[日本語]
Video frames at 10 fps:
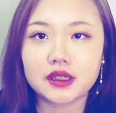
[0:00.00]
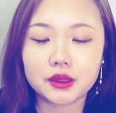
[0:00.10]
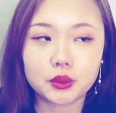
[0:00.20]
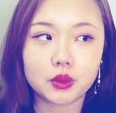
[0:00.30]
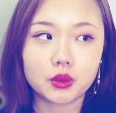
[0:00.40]
結
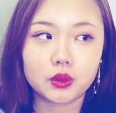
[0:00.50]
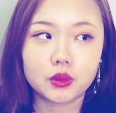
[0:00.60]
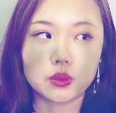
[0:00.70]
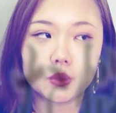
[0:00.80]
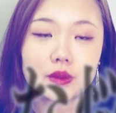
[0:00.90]
構
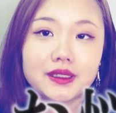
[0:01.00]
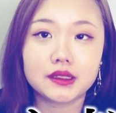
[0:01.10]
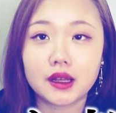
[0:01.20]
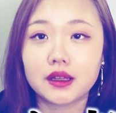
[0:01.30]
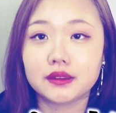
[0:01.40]
大き
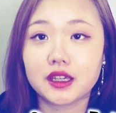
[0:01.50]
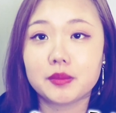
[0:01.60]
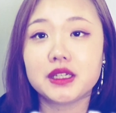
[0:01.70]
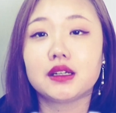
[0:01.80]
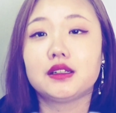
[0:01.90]
な悩
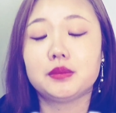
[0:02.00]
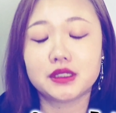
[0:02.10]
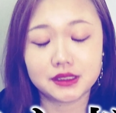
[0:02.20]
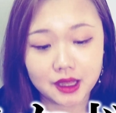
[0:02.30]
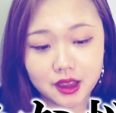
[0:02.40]
みがありま
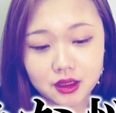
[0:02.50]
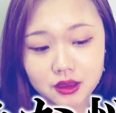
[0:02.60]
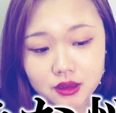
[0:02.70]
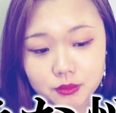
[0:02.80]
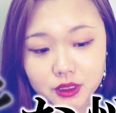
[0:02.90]
して
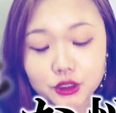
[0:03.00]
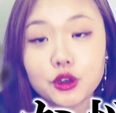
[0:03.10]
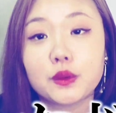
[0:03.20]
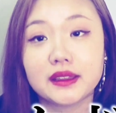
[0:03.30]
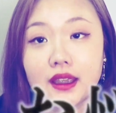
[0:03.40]
まあ
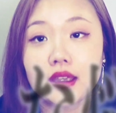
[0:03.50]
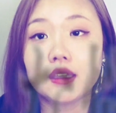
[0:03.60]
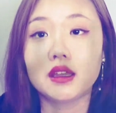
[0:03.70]
今日はね